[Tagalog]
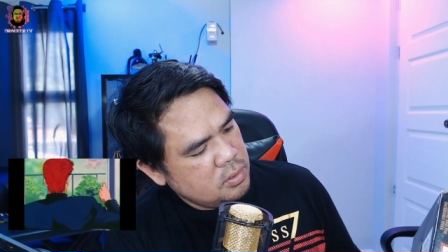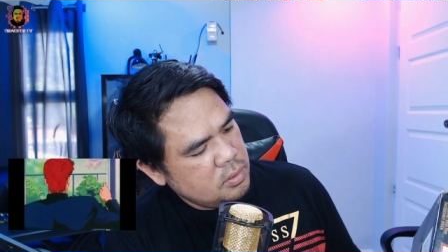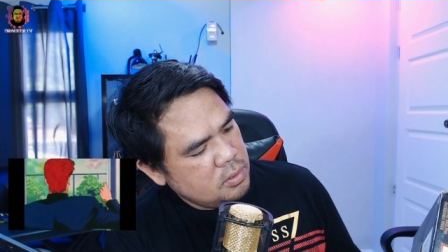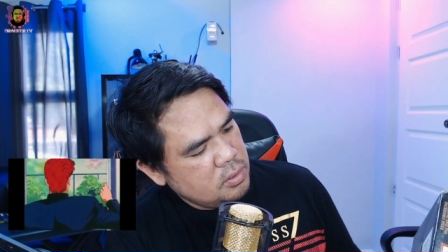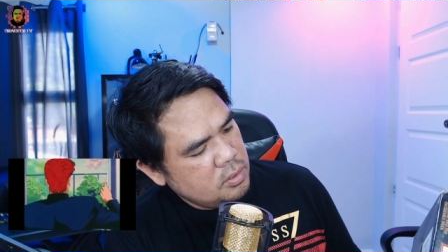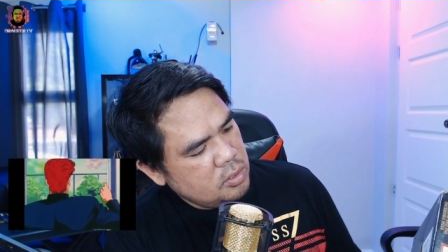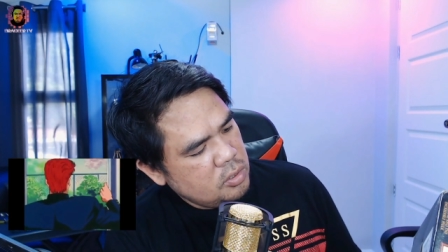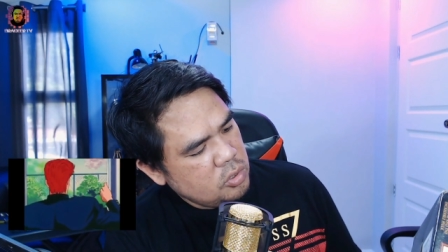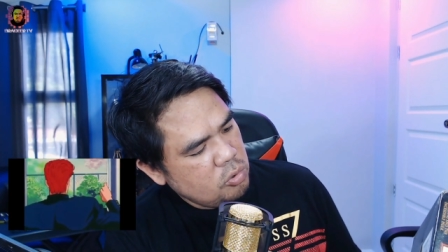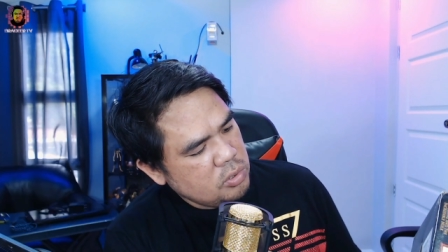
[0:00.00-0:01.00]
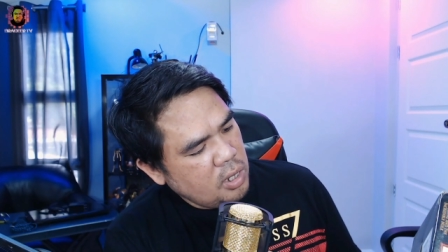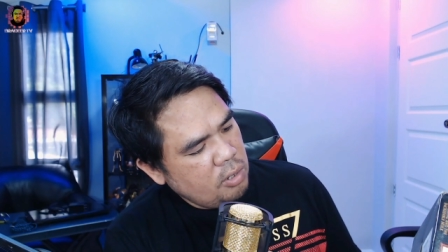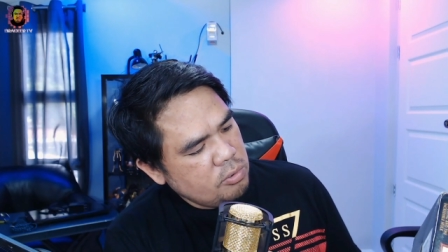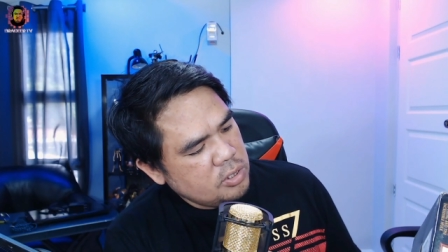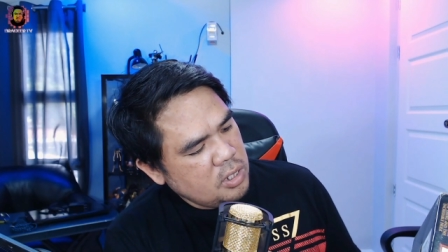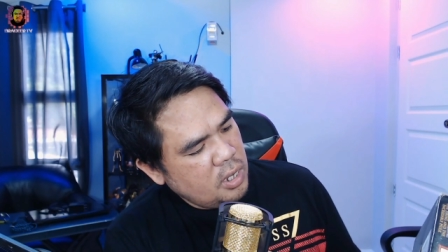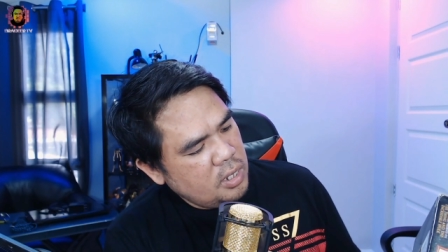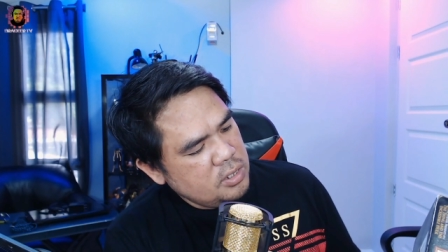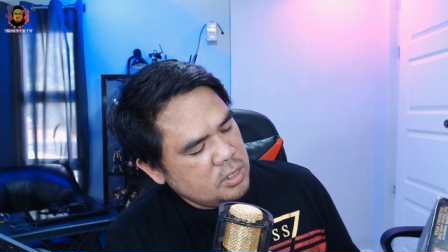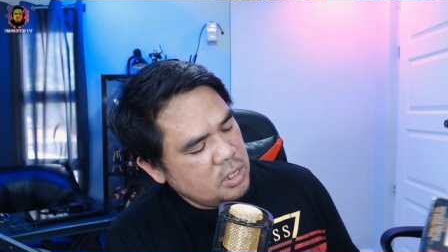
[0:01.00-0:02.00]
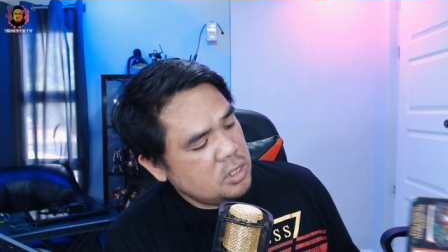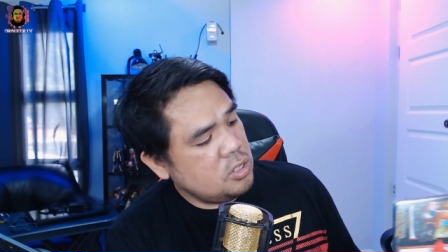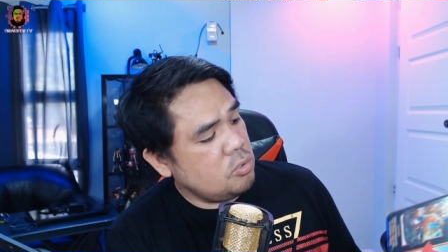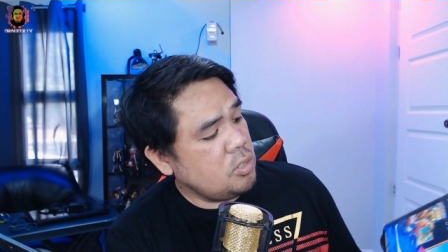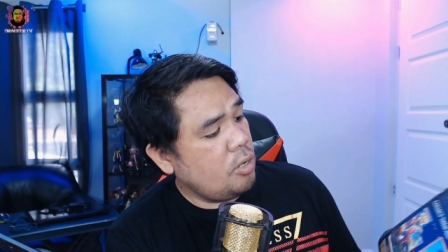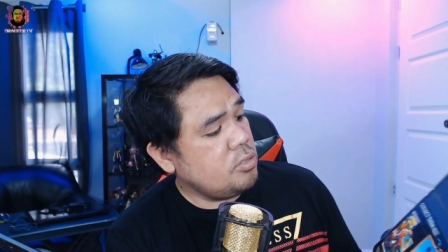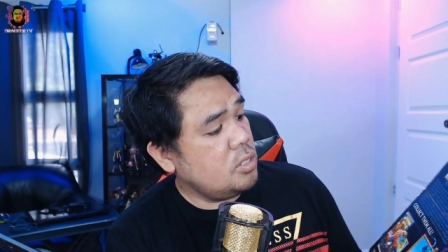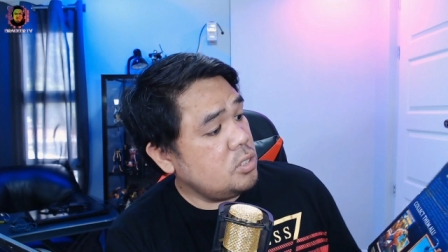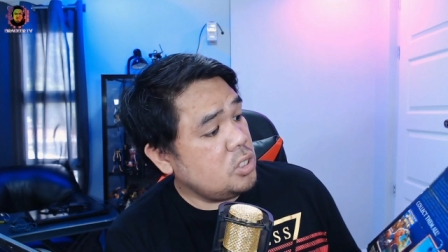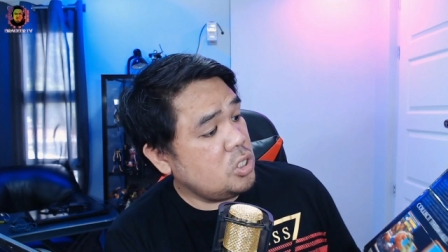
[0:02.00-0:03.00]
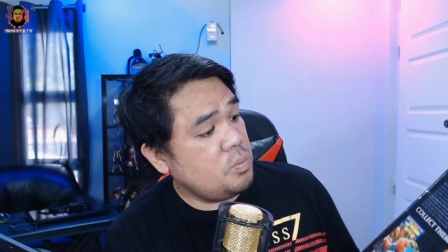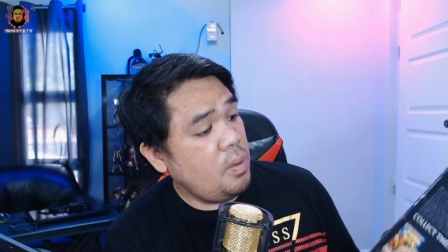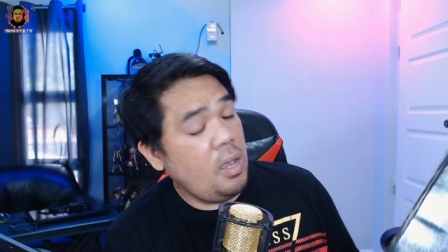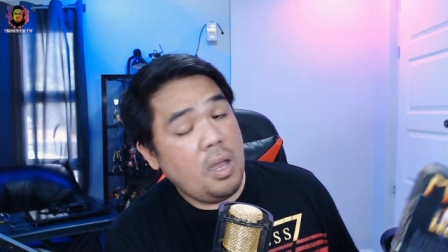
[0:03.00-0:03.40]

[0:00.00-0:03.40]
Hi! 2006? 2006 pa.